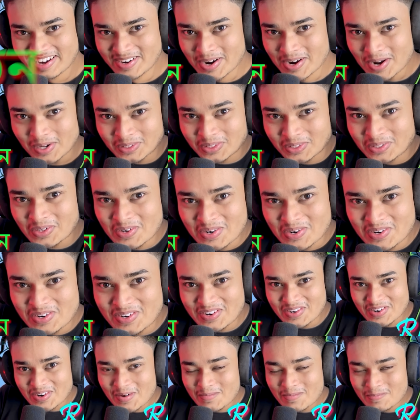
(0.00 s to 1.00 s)
নতুন
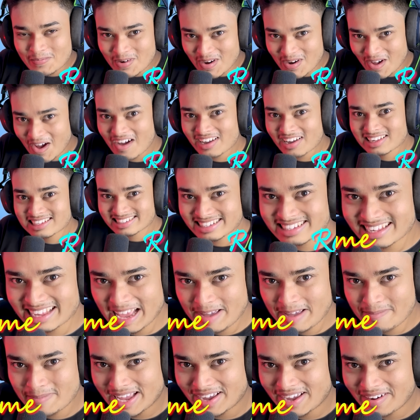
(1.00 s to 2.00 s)
রোবলক্স
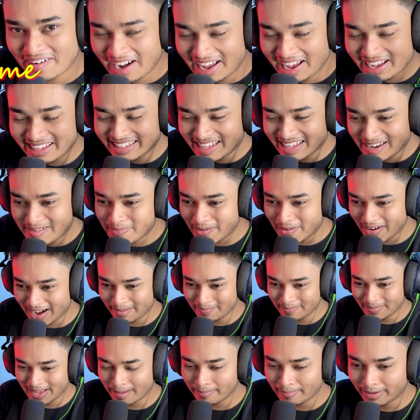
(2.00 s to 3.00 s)
গেমে অনেকদিন পর
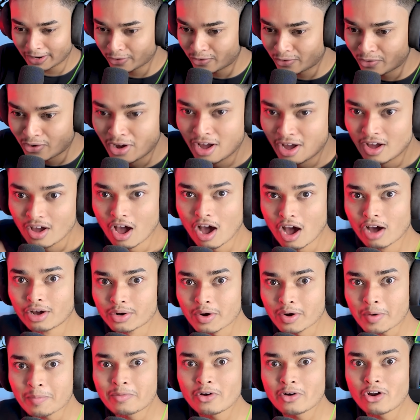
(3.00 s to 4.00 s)
আমি আবারও
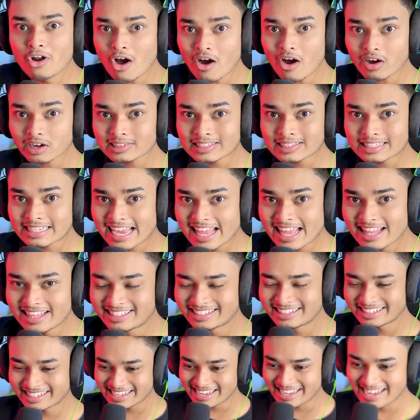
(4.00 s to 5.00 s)
রোবলক্স
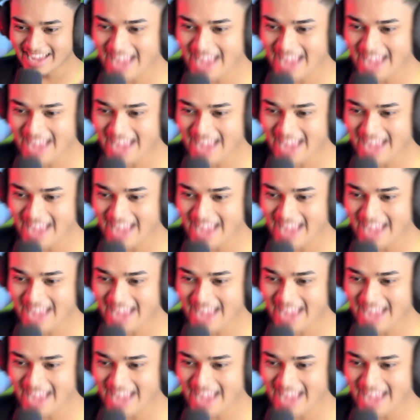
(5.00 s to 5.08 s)
খেলছি